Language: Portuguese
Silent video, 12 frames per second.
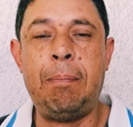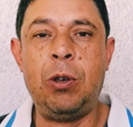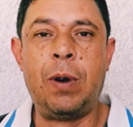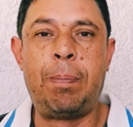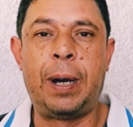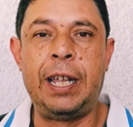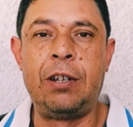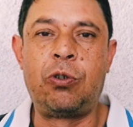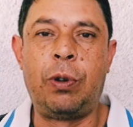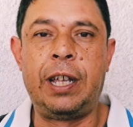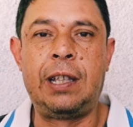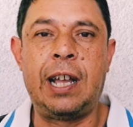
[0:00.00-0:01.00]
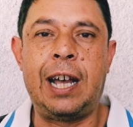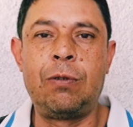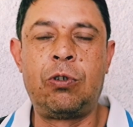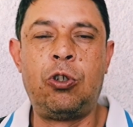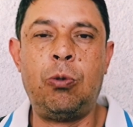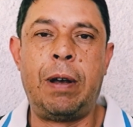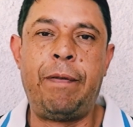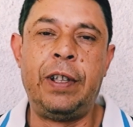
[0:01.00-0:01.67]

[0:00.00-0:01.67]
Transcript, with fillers: mil aparelhos conectados numa